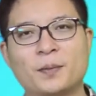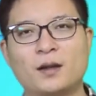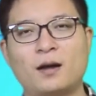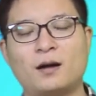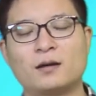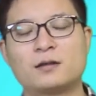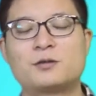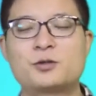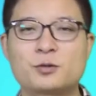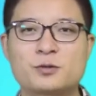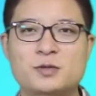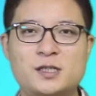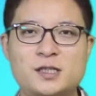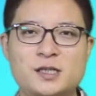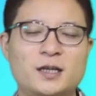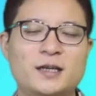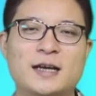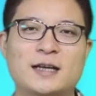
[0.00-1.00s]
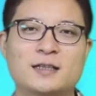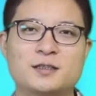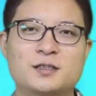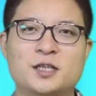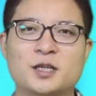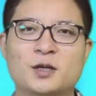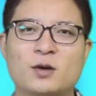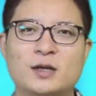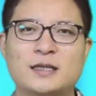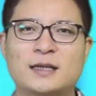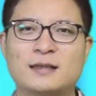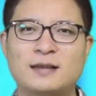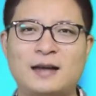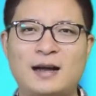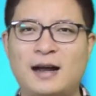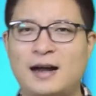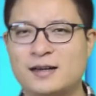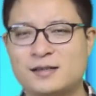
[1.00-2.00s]
啊，就这个样子情况下，
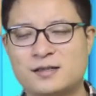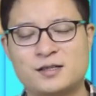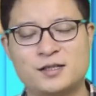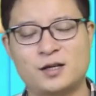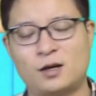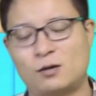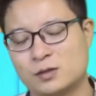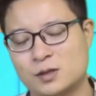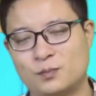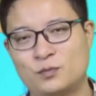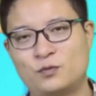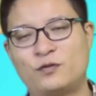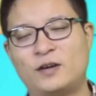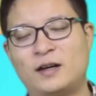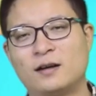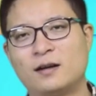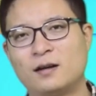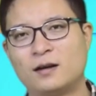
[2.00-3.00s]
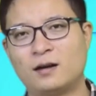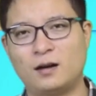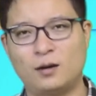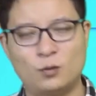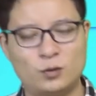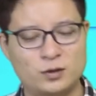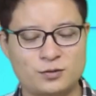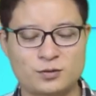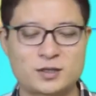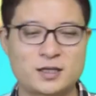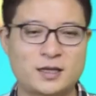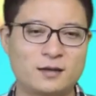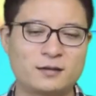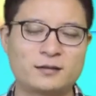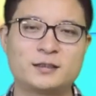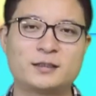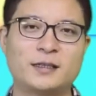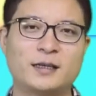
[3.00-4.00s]
他还是咬着不放啊！我就是要
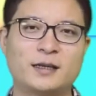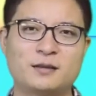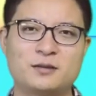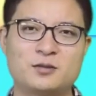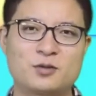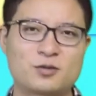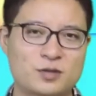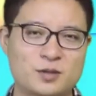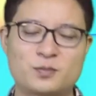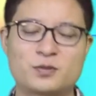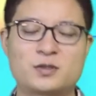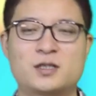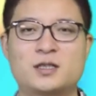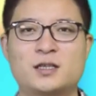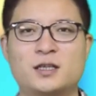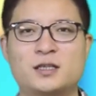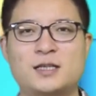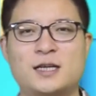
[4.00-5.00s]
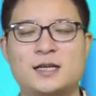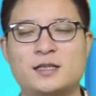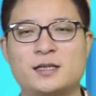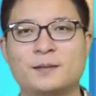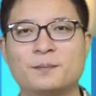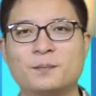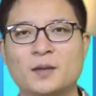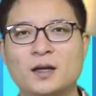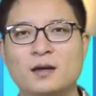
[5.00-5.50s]
你跌，你就是不值这个价钱。